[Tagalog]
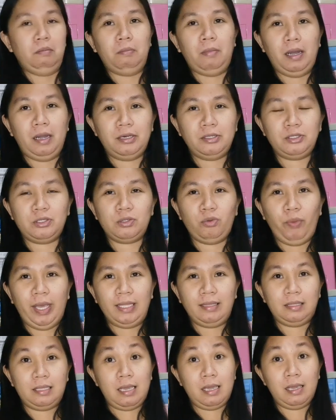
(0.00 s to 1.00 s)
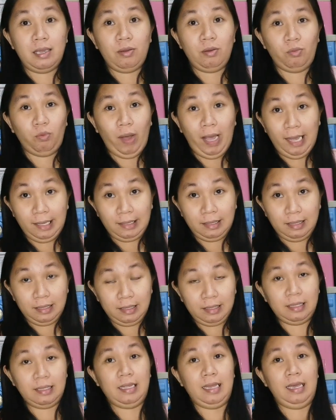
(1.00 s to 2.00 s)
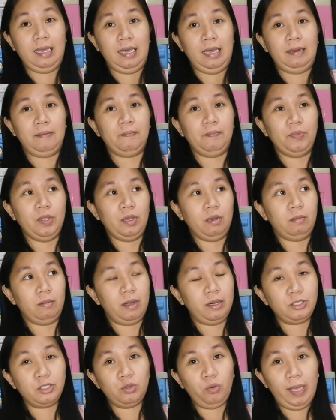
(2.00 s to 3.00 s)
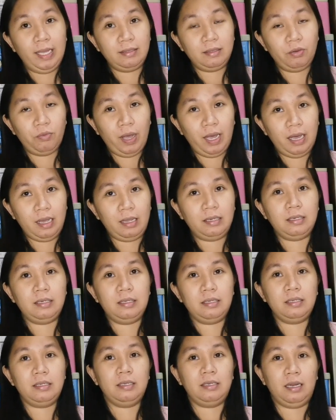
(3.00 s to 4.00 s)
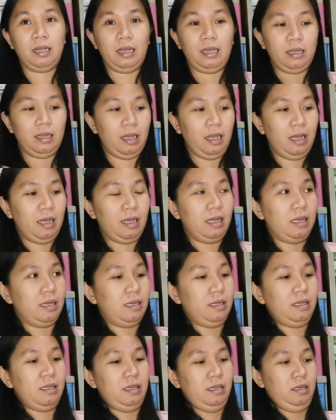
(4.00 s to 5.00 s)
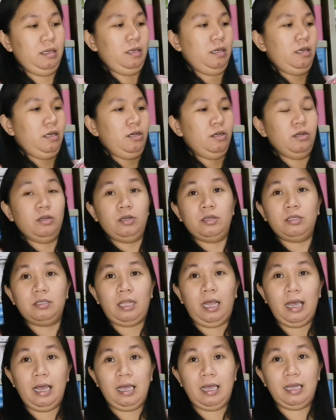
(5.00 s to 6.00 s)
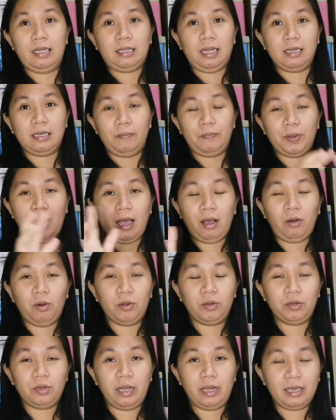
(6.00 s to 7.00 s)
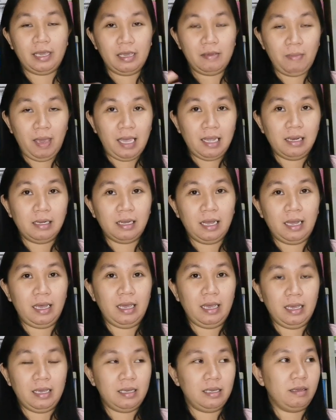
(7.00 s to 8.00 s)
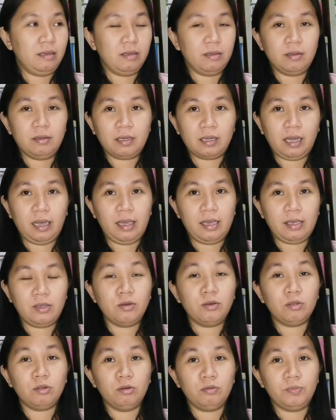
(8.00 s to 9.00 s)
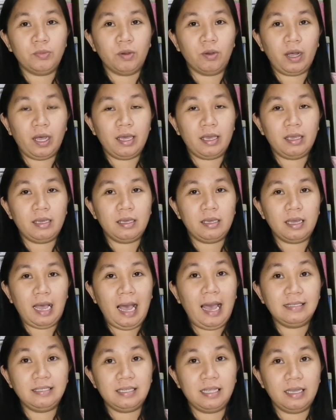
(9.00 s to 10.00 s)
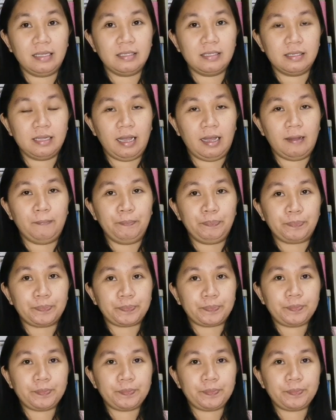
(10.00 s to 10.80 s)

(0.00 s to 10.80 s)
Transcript: March 21. Ayan. March 21, uh, ah, nakatanggap na ako no, ng email kay kay YouTube, no, kay AdSense na